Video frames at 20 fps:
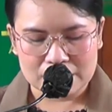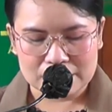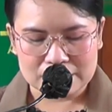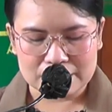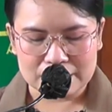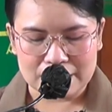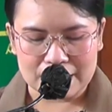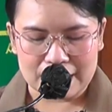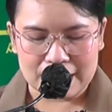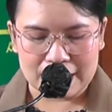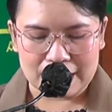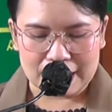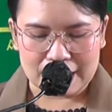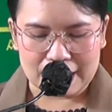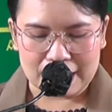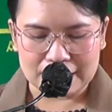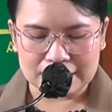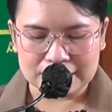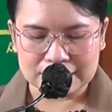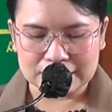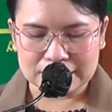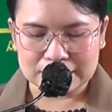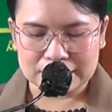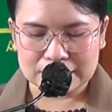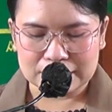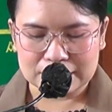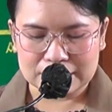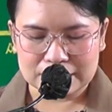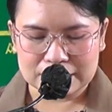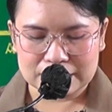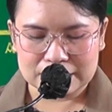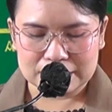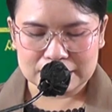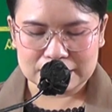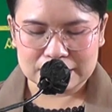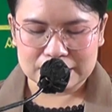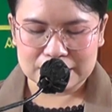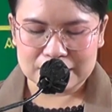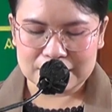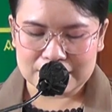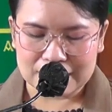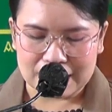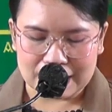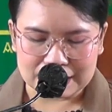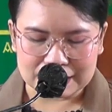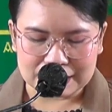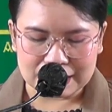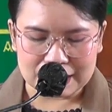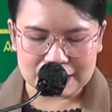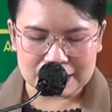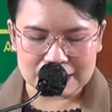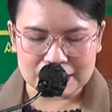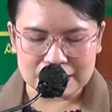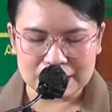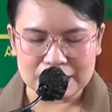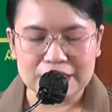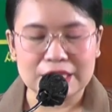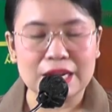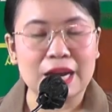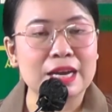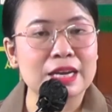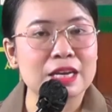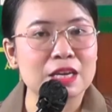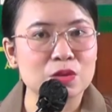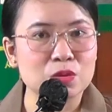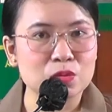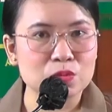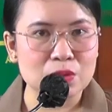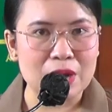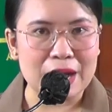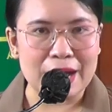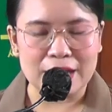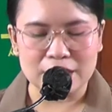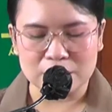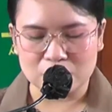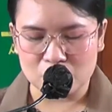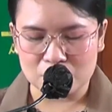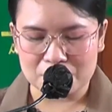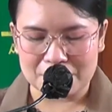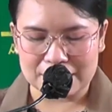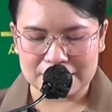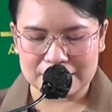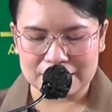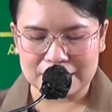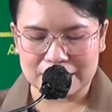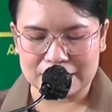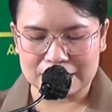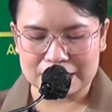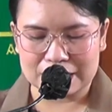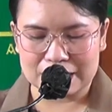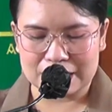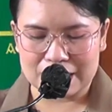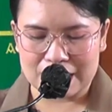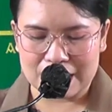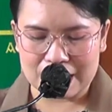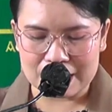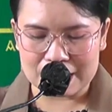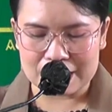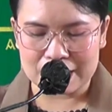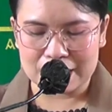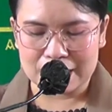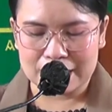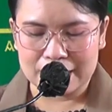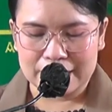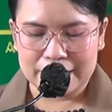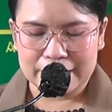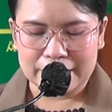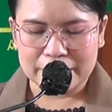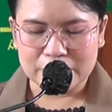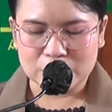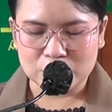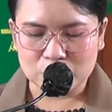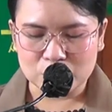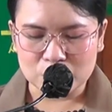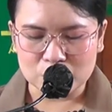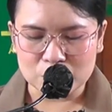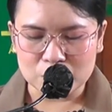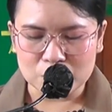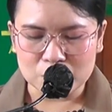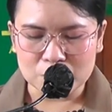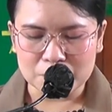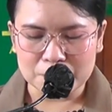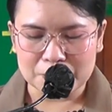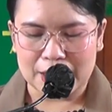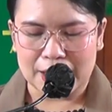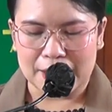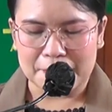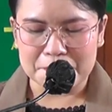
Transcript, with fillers: Sedangkan tingkatan yang kedua atau bagian tengah itu